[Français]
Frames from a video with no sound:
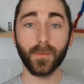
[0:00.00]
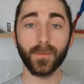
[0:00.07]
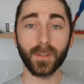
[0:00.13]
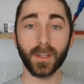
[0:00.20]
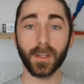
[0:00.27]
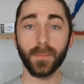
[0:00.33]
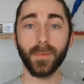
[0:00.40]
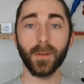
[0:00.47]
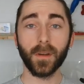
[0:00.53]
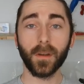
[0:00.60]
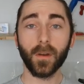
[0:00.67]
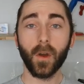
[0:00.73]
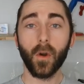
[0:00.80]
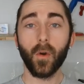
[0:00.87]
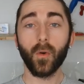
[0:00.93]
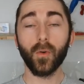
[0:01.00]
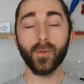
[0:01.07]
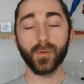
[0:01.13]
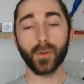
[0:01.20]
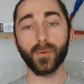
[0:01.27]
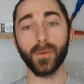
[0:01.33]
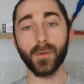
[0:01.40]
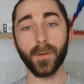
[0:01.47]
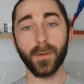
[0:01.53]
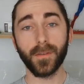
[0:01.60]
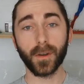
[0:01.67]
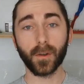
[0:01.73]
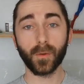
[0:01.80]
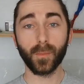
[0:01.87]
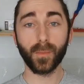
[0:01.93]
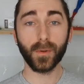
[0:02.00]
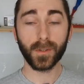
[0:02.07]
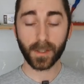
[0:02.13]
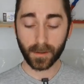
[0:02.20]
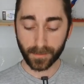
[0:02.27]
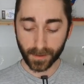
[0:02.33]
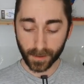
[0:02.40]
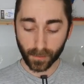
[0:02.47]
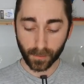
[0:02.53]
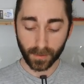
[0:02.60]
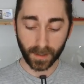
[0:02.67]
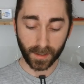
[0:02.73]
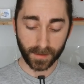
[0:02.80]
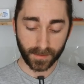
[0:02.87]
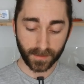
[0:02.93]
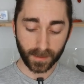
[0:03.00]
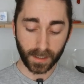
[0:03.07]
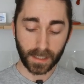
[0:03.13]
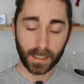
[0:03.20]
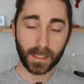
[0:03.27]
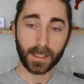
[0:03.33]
que vous allez bien. Aujourd'hui, on va faire une petite vidéo test.